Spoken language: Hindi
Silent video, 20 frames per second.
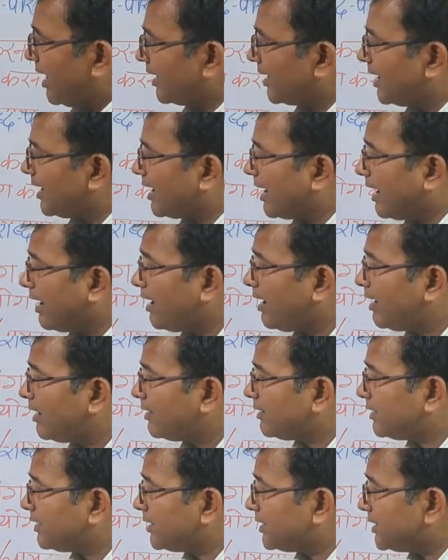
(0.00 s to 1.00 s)
आगे है
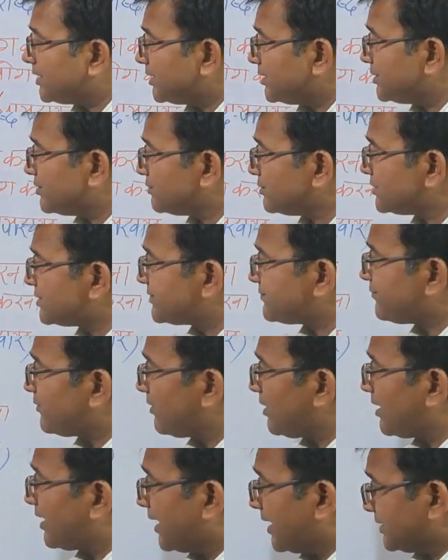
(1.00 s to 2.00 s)

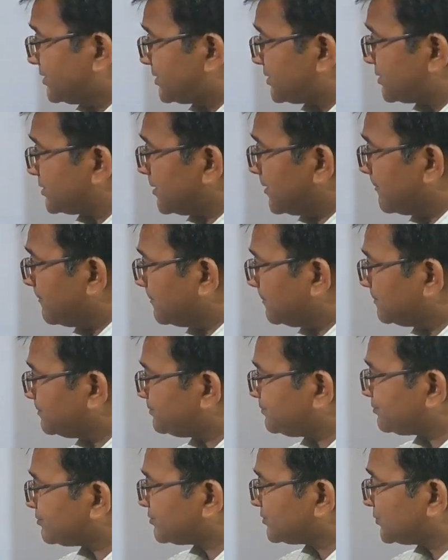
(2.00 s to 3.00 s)
यूजफुलनेस
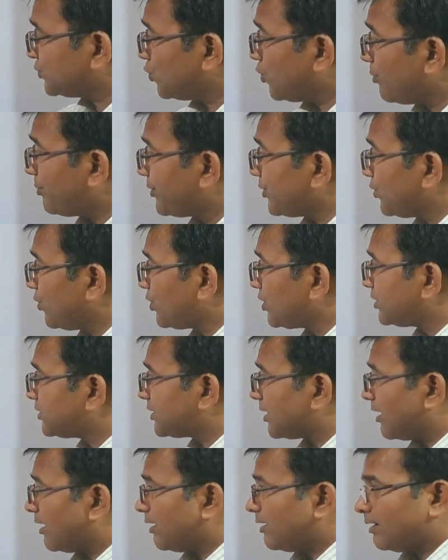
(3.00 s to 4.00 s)

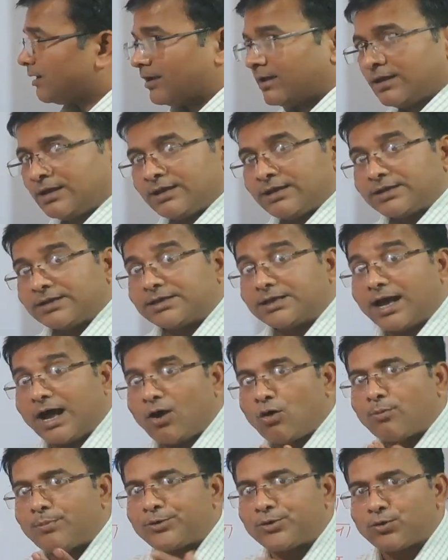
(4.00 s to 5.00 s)
उपयोगिता
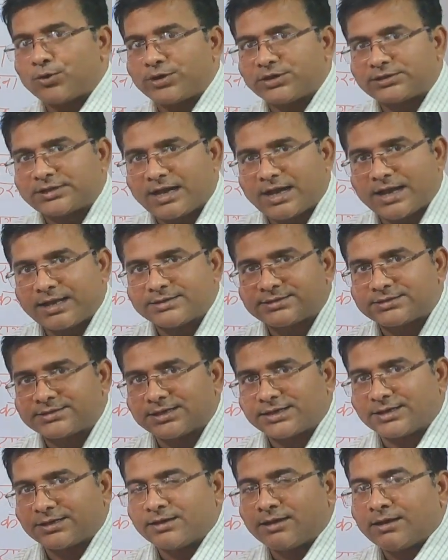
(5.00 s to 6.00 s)
क्या उपयोगिता है
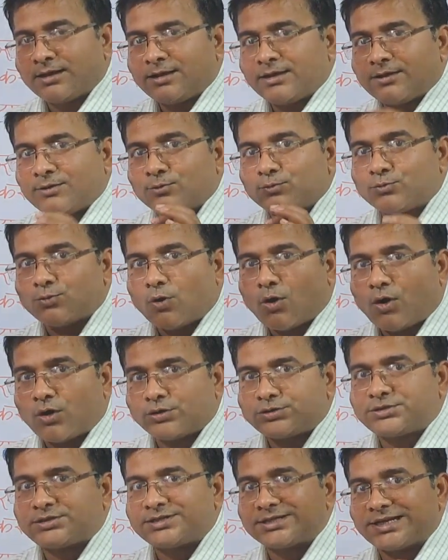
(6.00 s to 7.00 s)
इसकी
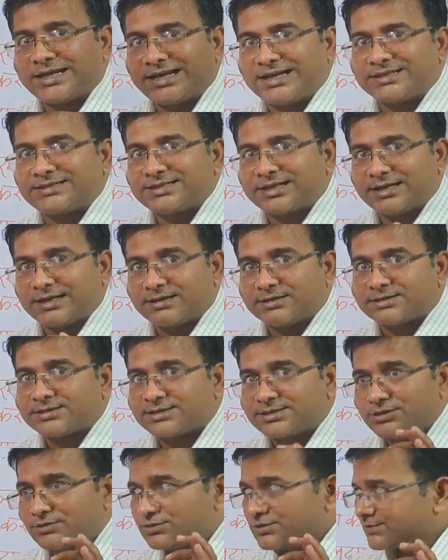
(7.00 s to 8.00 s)
वॉट इज
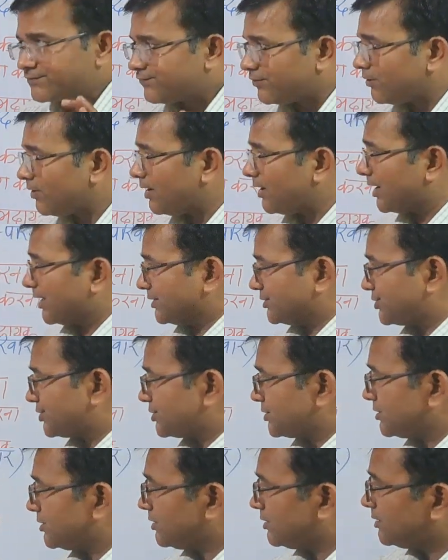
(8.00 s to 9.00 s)
इट्स
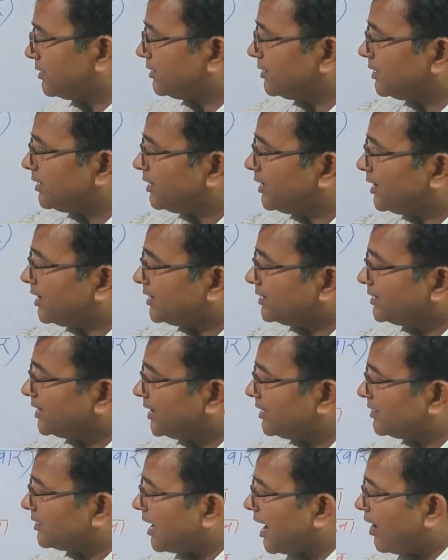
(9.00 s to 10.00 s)
यूजफुलनेस
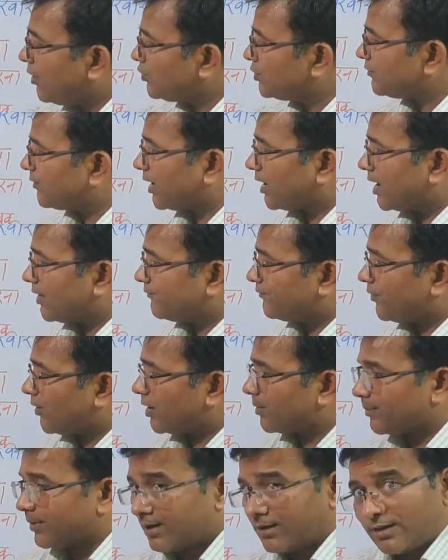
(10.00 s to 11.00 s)
ये नाउन वाला
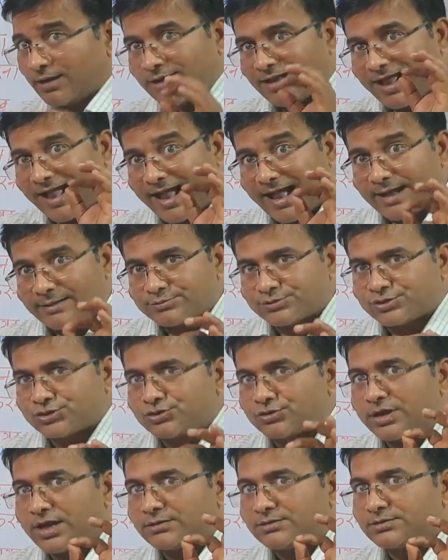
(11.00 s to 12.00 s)
फॉर्म है
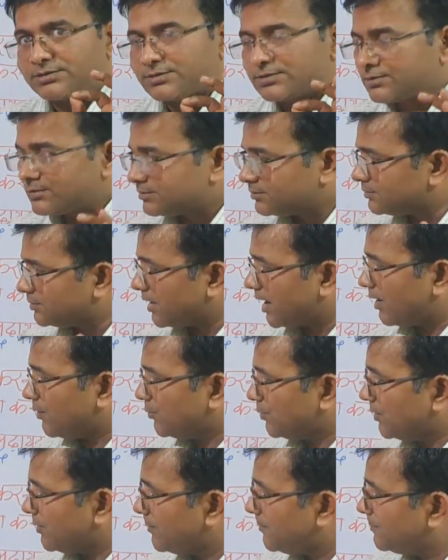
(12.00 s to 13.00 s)
एब्स्ट्रैक्ट
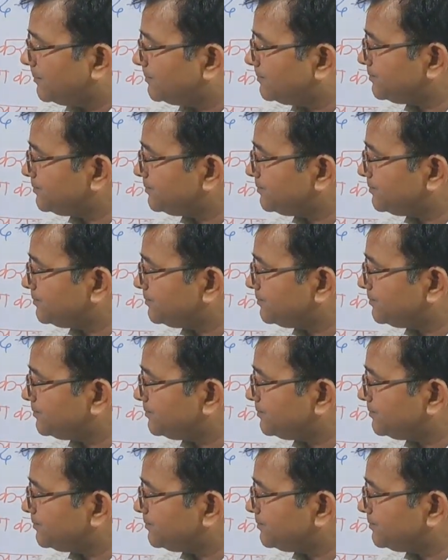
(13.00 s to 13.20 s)
नाउन